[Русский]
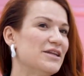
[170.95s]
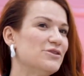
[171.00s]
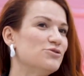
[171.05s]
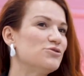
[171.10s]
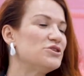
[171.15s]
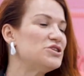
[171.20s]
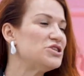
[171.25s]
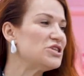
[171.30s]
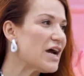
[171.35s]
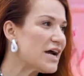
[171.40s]

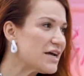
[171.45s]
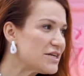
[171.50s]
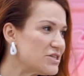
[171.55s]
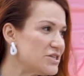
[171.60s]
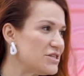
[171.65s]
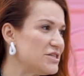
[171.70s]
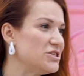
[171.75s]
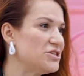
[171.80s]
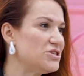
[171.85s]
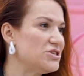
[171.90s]
Но
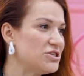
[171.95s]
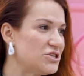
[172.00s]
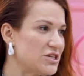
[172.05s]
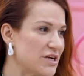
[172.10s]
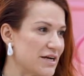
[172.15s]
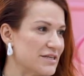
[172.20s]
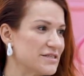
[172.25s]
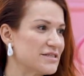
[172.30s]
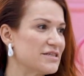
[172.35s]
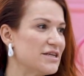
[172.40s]
чаще
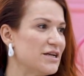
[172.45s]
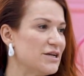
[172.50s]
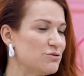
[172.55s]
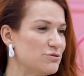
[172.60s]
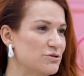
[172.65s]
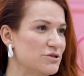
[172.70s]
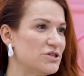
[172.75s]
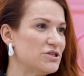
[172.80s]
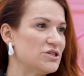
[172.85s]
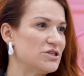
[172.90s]
сейчас
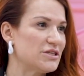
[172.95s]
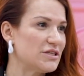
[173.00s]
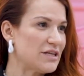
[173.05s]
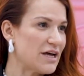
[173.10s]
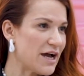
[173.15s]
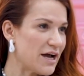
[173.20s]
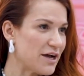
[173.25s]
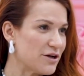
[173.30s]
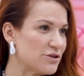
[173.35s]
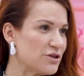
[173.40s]
люди
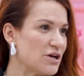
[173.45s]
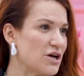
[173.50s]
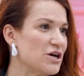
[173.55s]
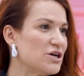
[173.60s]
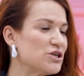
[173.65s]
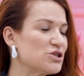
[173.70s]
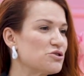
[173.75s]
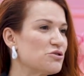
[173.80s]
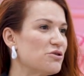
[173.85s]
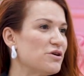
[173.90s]
считают,
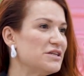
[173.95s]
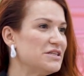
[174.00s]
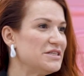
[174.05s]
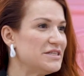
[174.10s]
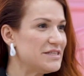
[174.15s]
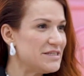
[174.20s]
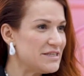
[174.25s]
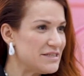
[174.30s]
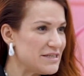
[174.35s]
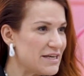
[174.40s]
что они
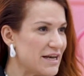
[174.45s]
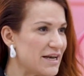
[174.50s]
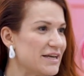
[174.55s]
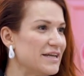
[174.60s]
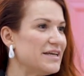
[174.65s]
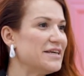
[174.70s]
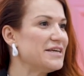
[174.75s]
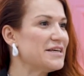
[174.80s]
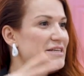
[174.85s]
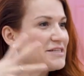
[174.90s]

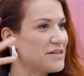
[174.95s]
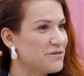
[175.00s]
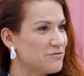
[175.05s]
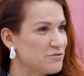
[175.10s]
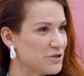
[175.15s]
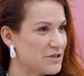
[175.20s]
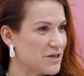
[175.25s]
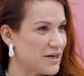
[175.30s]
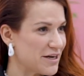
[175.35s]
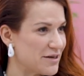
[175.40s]
стильные, если
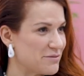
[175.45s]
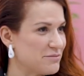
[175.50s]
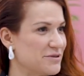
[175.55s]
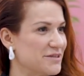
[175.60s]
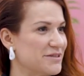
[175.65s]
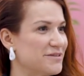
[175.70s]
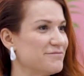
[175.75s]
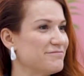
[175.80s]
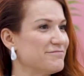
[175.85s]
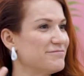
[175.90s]
вот как
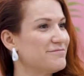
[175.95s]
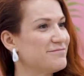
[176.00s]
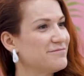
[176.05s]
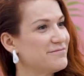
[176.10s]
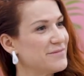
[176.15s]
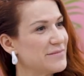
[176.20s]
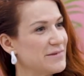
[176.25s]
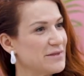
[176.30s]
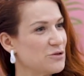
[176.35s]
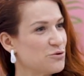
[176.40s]
бы
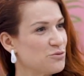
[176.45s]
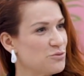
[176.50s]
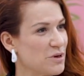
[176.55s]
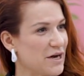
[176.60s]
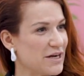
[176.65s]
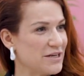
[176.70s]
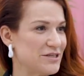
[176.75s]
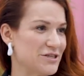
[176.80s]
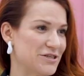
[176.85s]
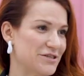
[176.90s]
too
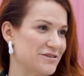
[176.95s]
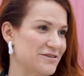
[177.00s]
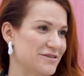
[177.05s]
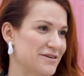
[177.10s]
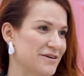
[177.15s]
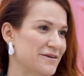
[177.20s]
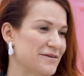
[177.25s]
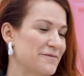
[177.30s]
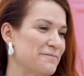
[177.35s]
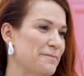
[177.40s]
much.
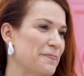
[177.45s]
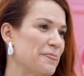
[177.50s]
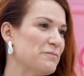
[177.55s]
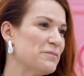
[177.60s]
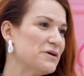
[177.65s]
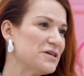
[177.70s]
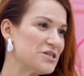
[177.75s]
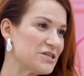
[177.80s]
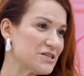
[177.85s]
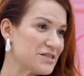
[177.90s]

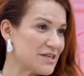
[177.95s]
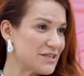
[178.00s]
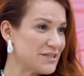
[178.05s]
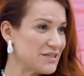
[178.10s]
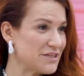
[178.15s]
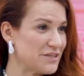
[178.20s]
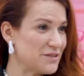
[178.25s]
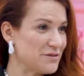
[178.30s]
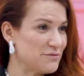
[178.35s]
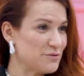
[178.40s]
Мы сейчас от
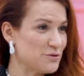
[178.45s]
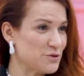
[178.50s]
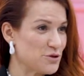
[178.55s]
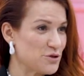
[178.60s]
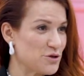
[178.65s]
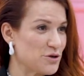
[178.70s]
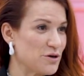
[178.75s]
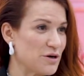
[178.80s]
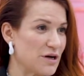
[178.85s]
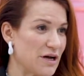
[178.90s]
этого
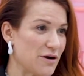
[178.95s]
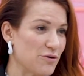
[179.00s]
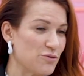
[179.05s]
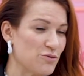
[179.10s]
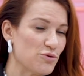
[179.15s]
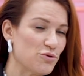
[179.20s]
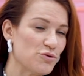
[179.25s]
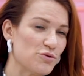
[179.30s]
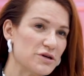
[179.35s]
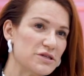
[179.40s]
уже
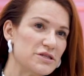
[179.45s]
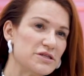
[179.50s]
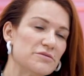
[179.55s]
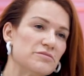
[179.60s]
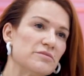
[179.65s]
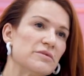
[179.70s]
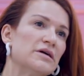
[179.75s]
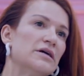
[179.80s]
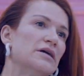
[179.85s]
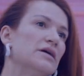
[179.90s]
уходим.